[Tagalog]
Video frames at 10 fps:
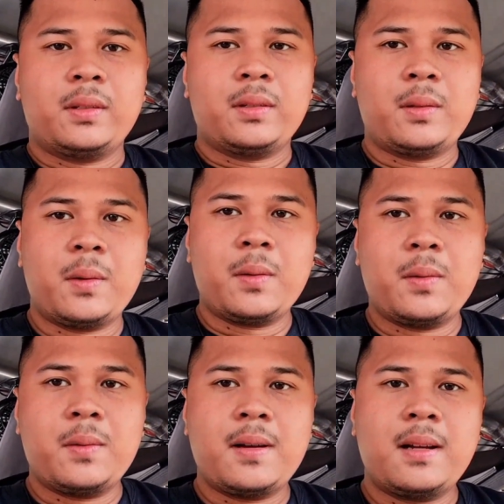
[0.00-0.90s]
so
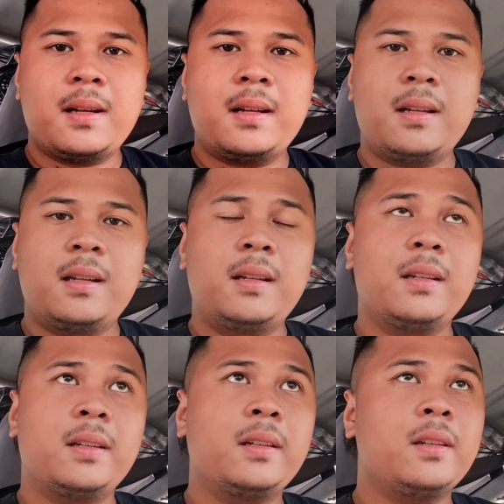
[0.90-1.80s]
uh,
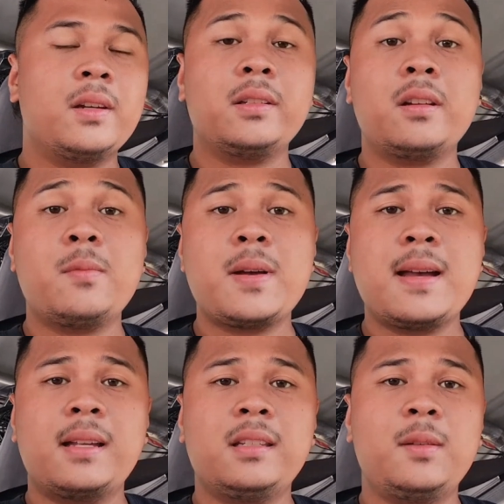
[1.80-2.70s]
yun no mga
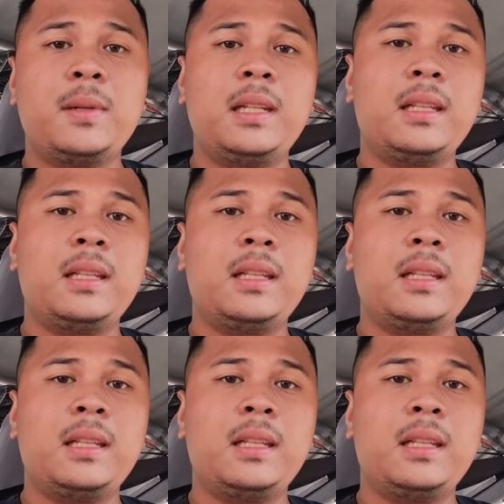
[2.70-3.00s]
ka-JB